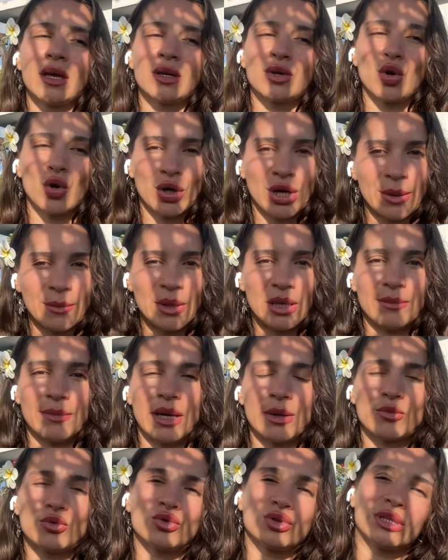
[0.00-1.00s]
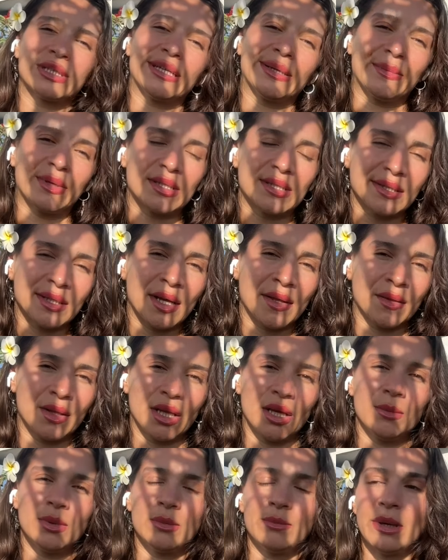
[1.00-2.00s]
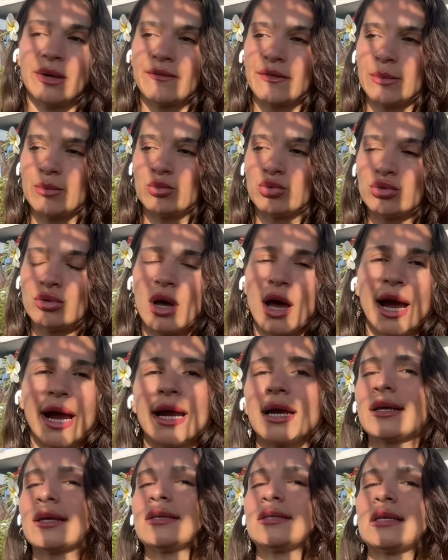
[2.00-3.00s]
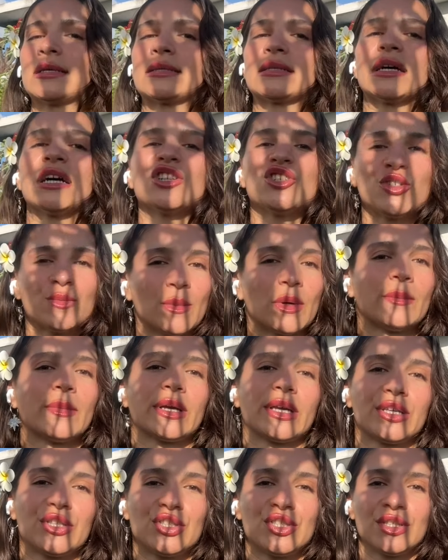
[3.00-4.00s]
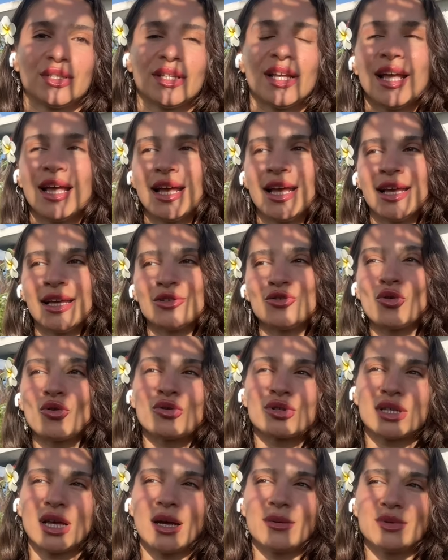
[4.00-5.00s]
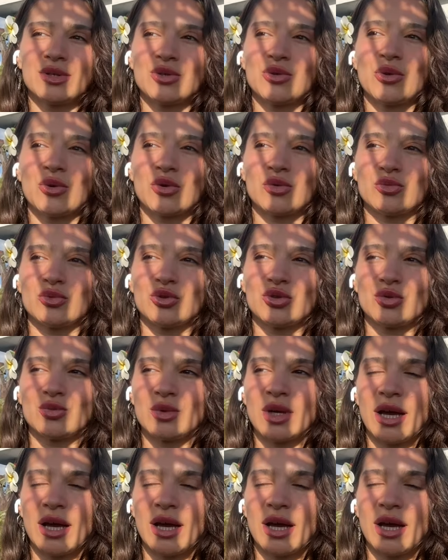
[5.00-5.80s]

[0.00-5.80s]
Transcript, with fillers: görebilmek, bunun kıymetini anlayabilmek ve bunu herkese saçmamak için çok güzel bir şey okumuştum.